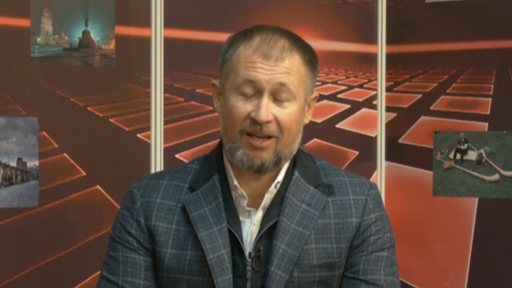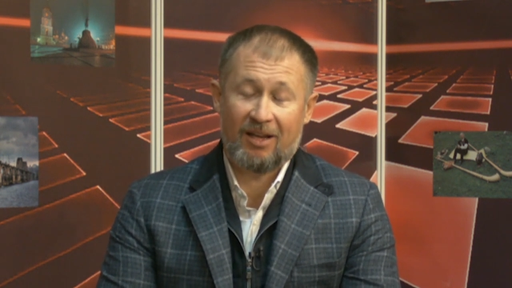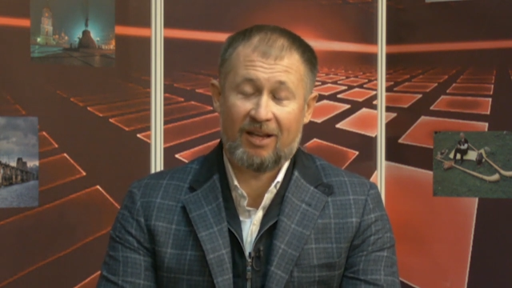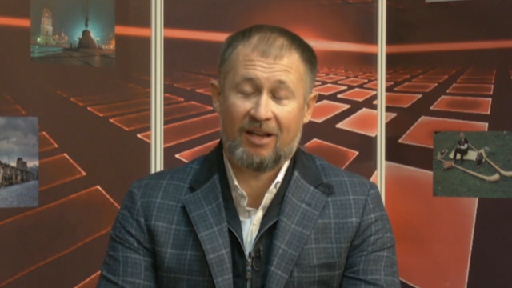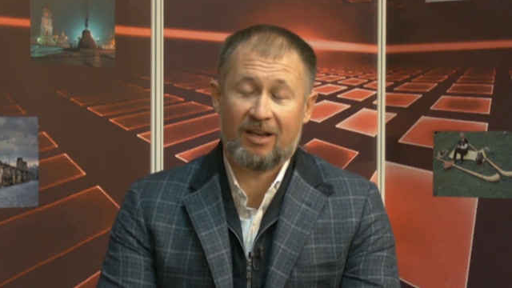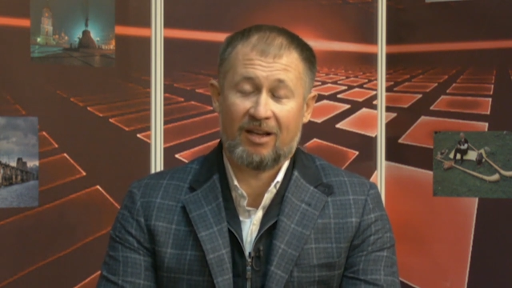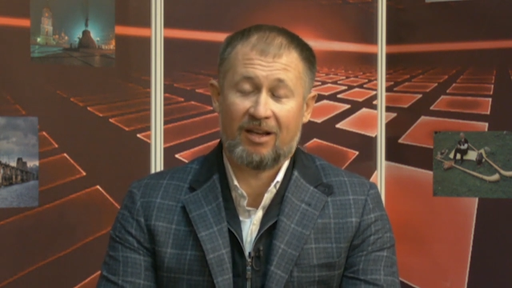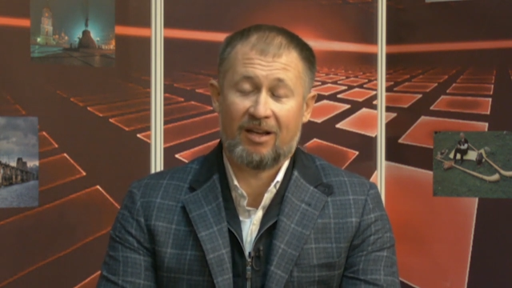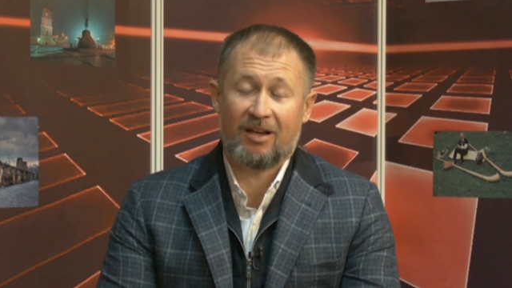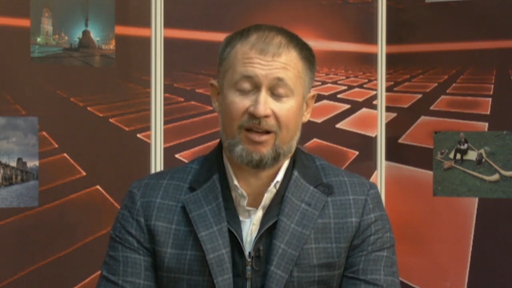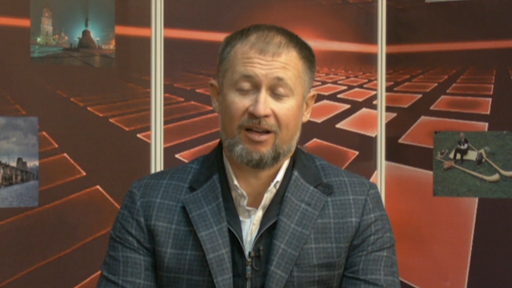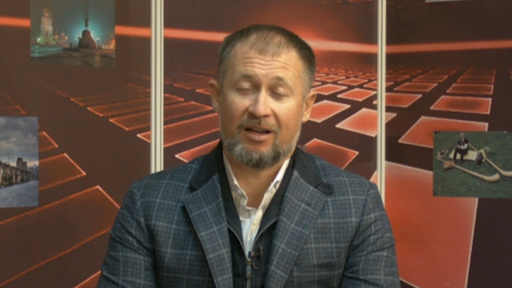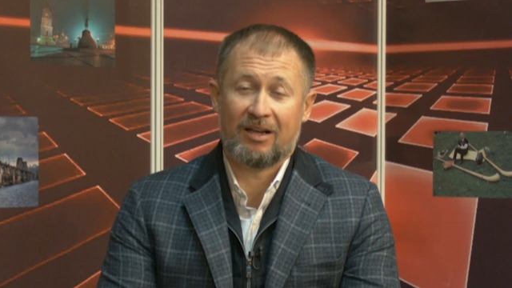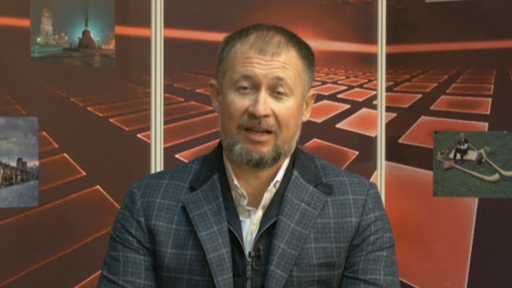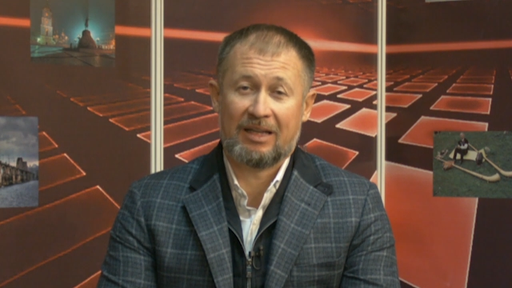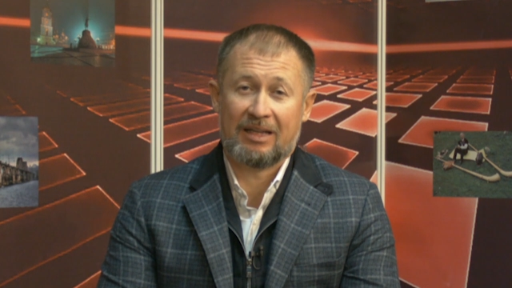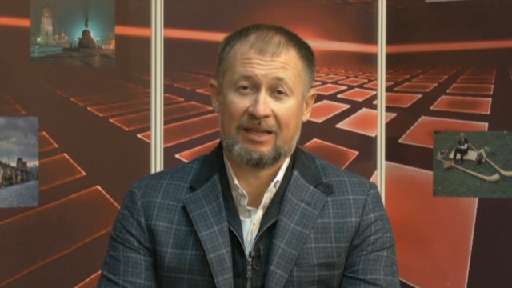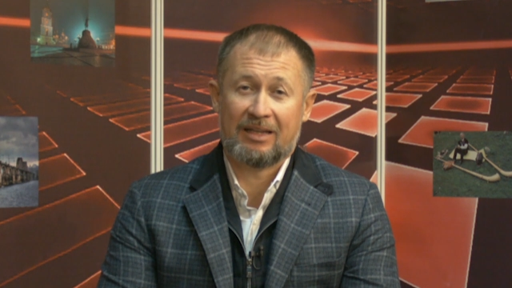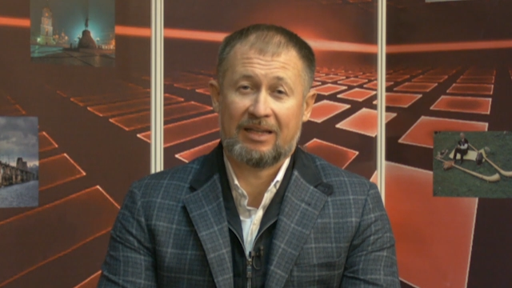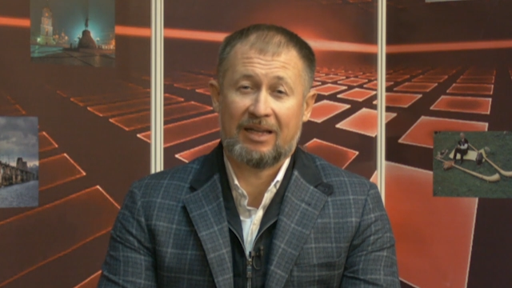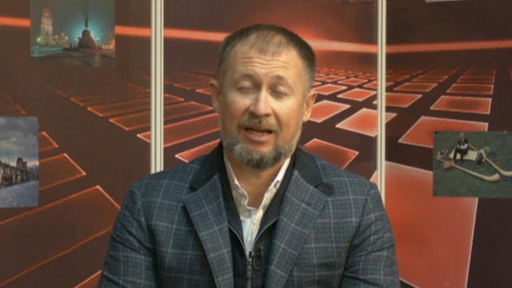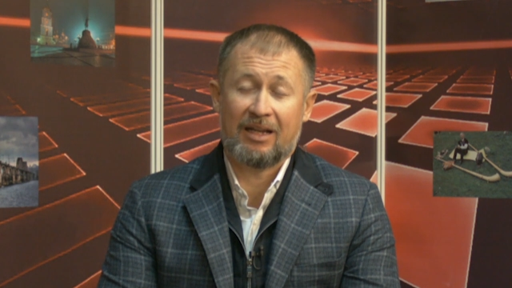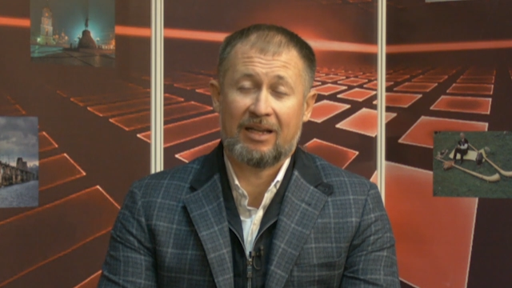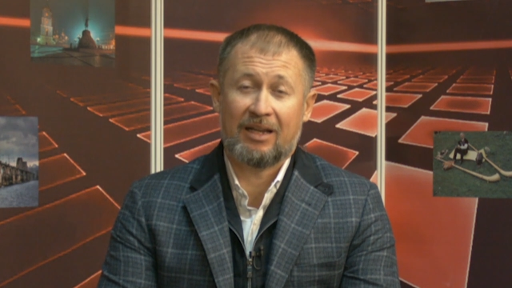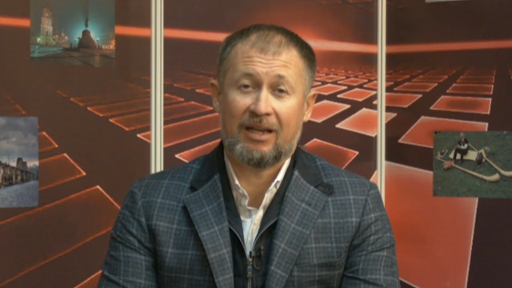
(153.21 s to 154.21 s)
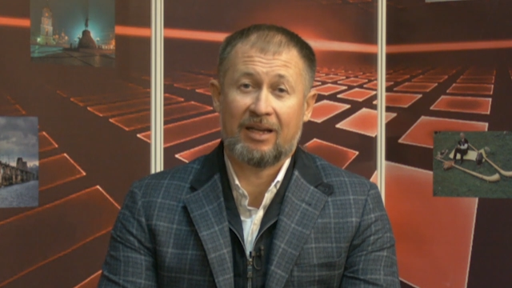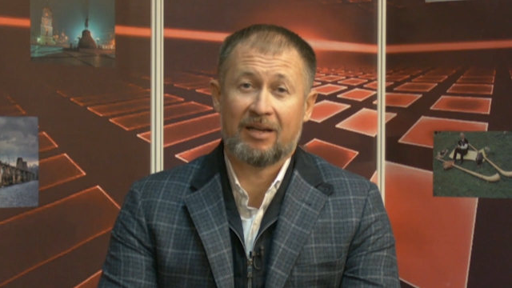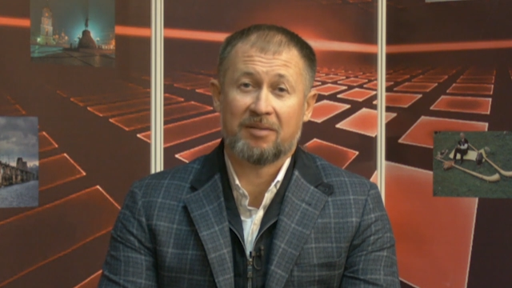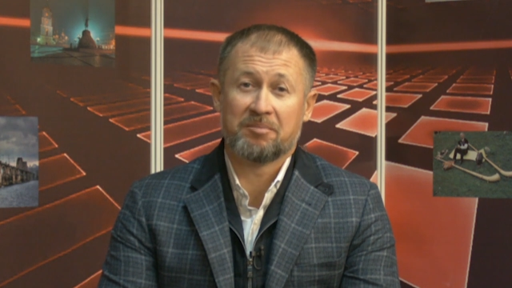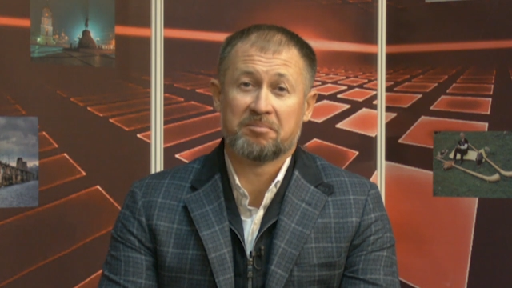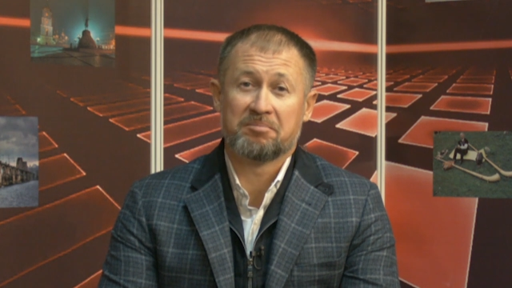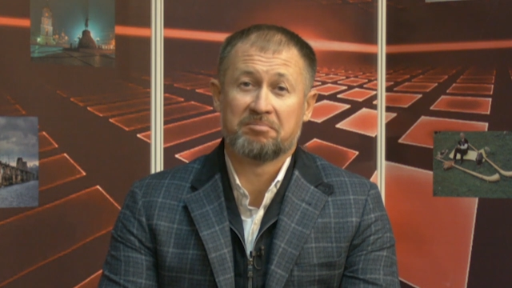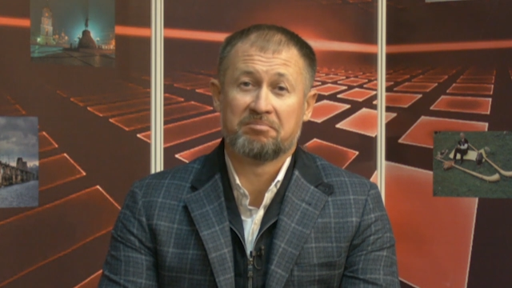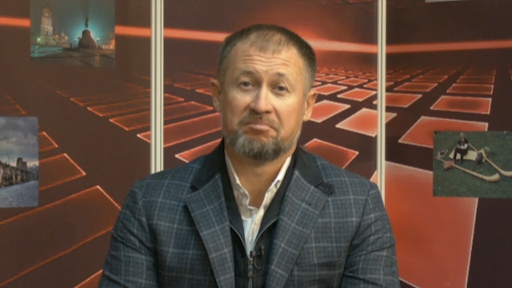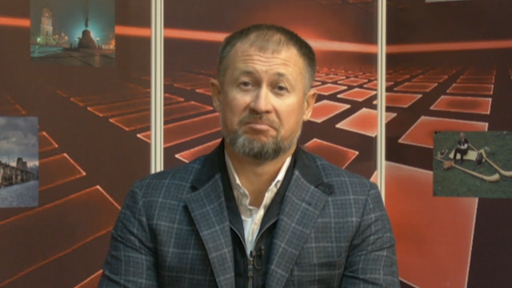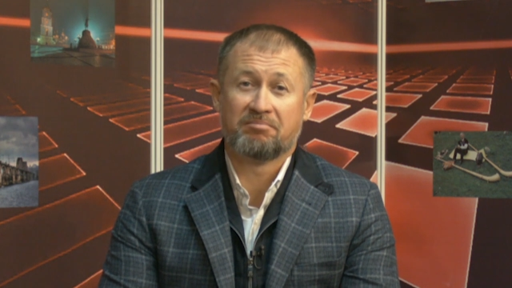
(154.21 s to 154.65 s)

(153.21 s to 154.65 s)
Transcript: Голодание